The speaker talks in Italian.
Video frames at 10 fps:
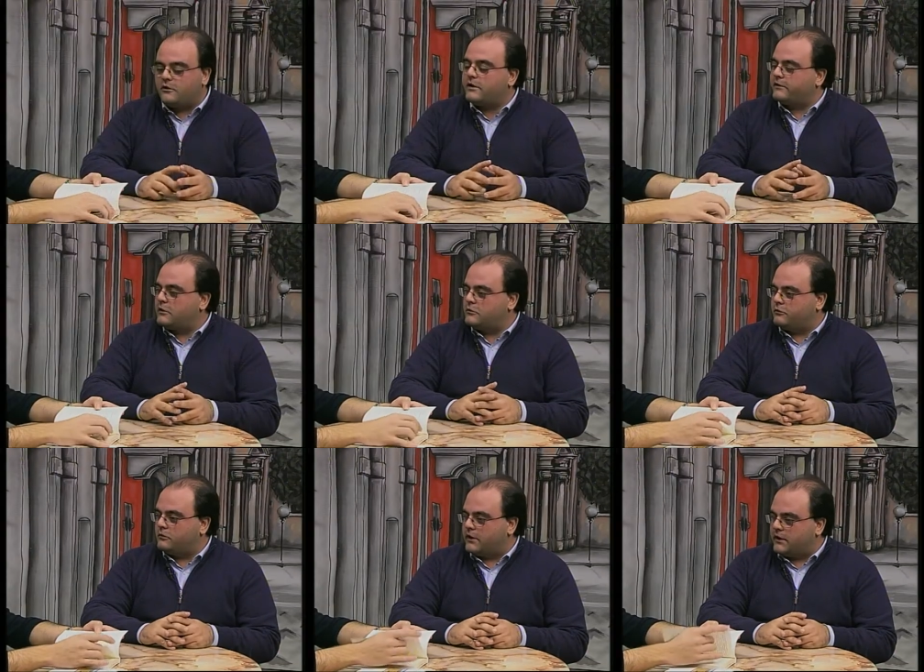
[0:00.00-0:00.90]
non è stato il
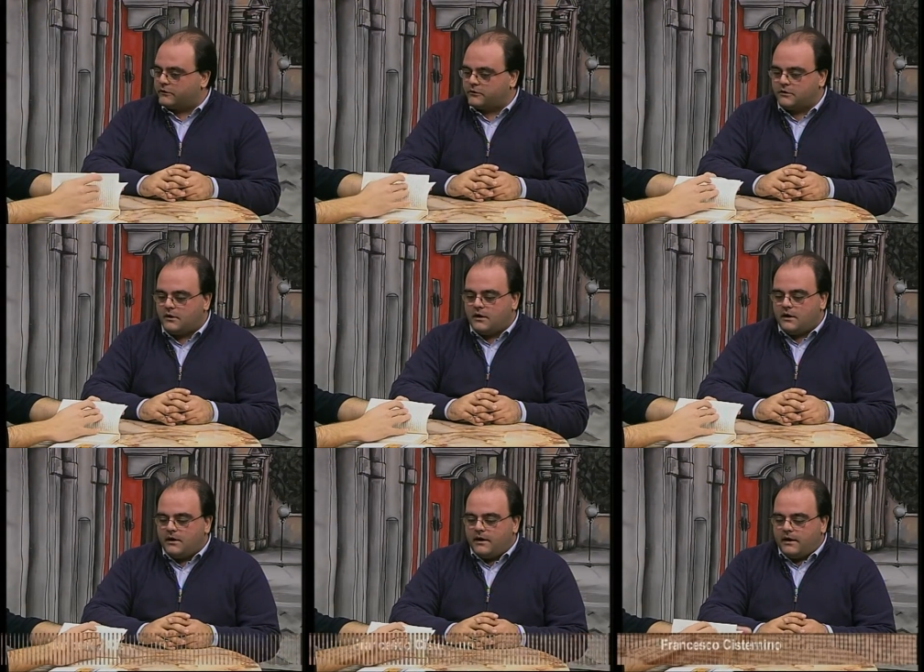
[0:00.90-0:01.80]
suo caso.
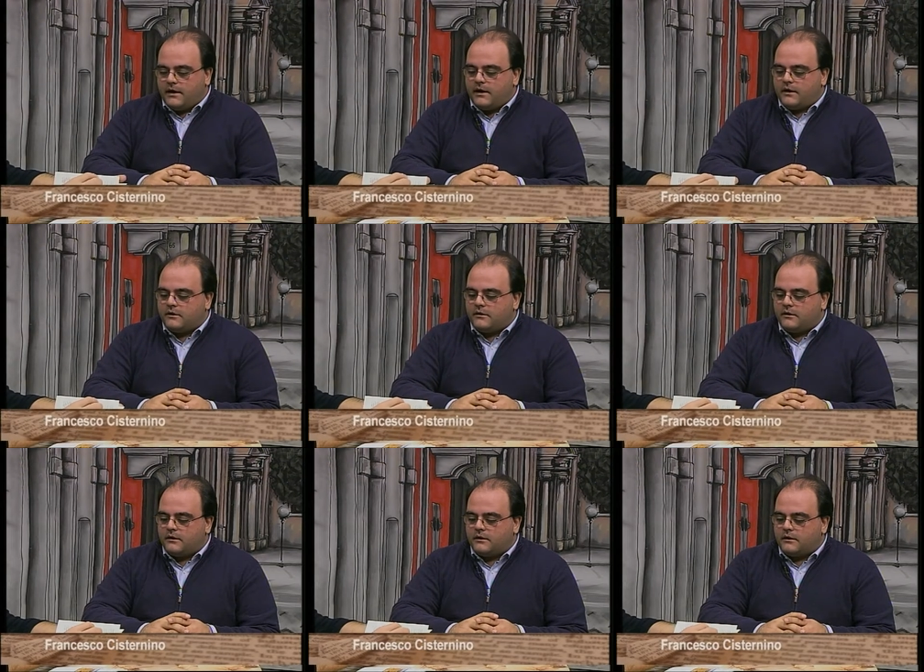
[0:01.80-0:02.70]
E
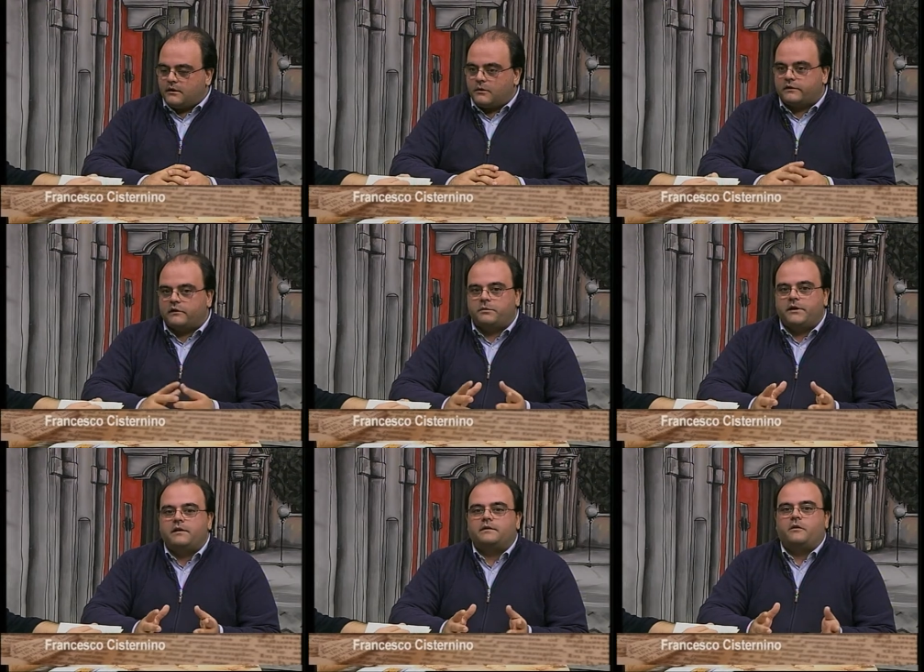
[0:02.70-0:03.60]
eh, questa
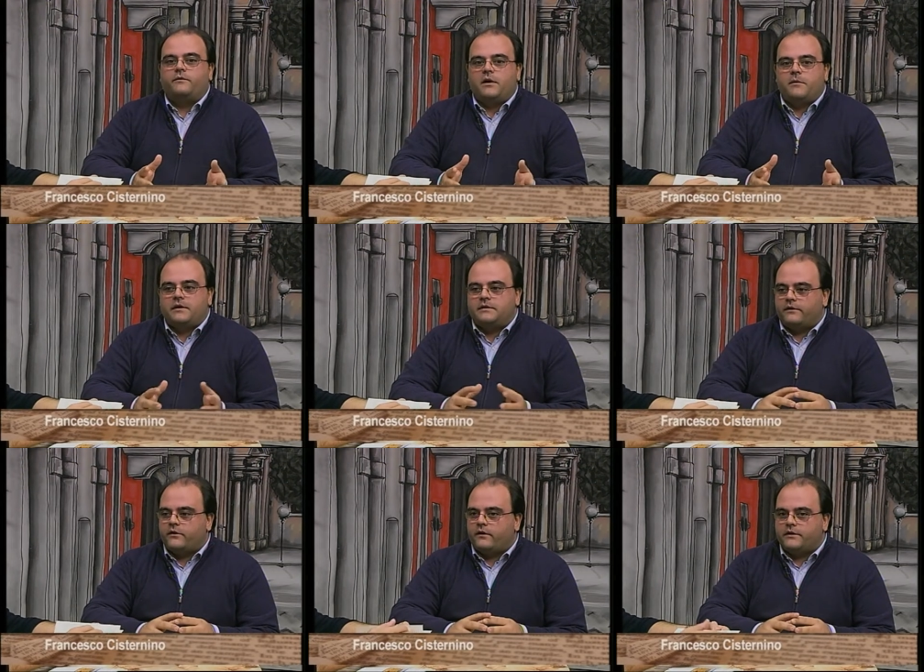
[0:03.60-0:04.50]
esperienza ovviamente
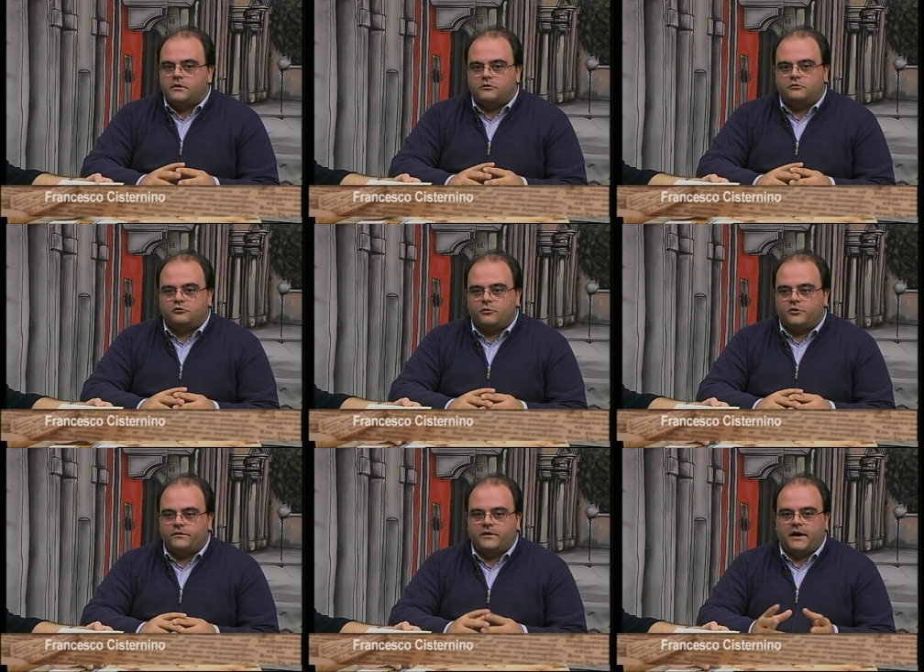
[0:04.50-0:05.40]
aveva del tutto
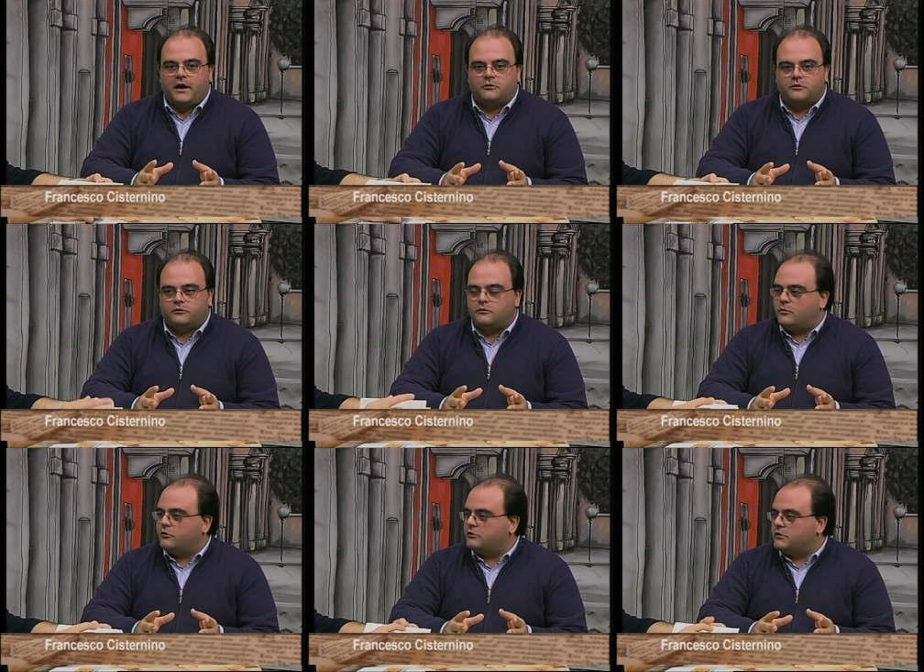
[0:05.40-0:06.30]
modificato il suo
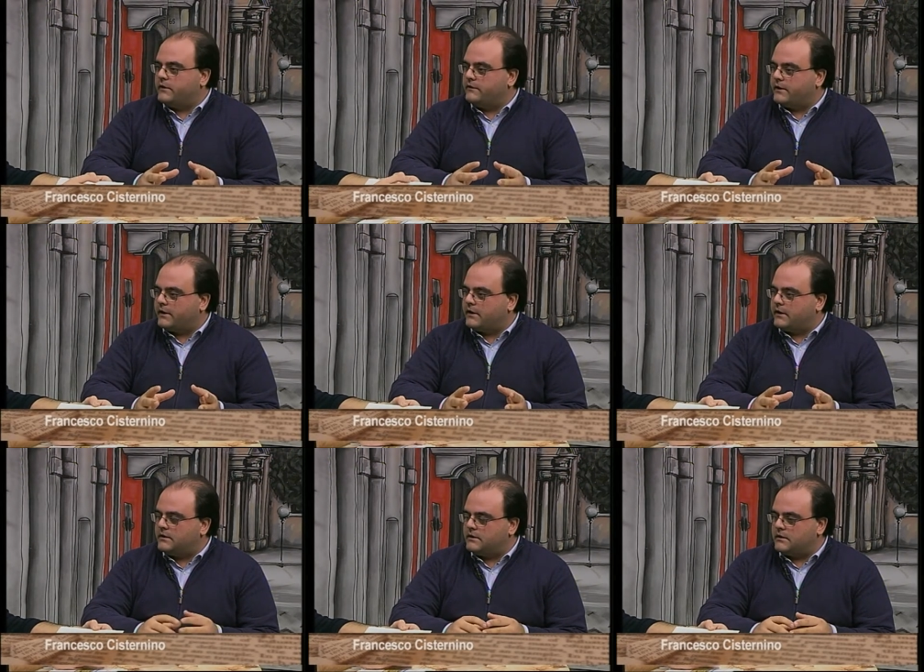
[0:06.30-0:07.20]
modo di vivere
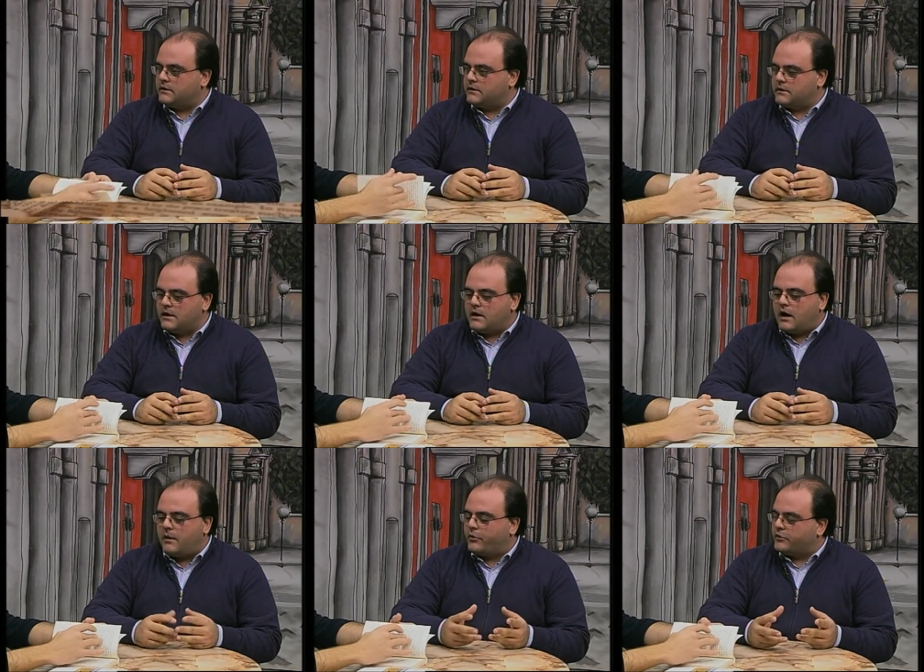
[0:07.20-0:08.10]
e di
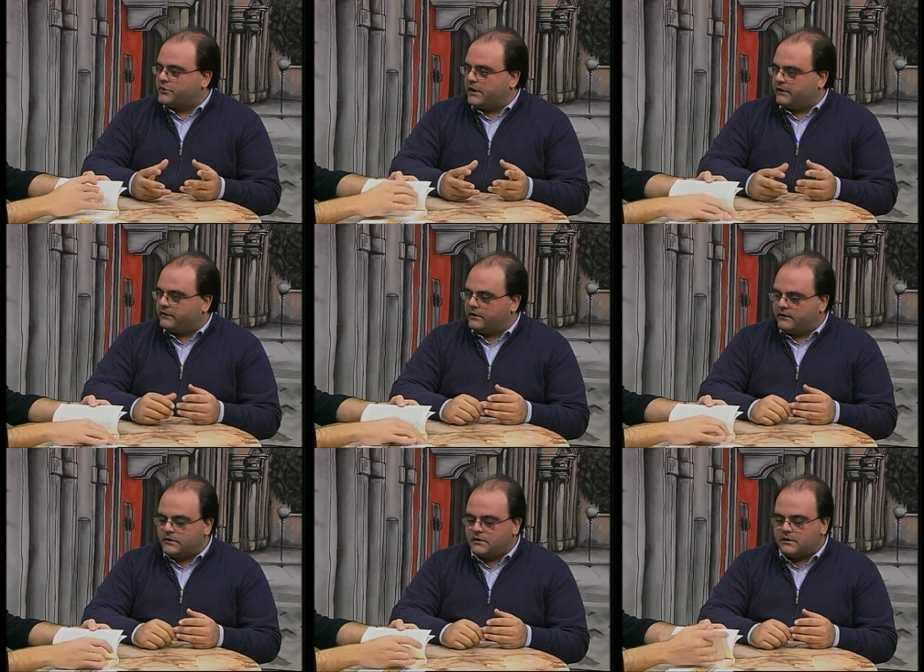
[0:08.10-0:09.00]
approcciarsi alla
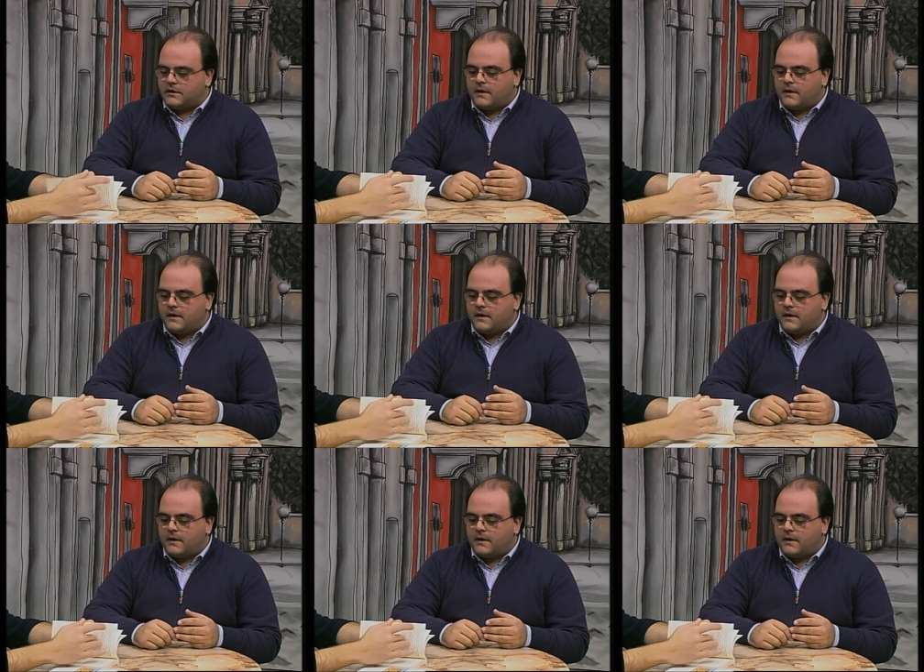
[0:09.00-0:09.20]
vita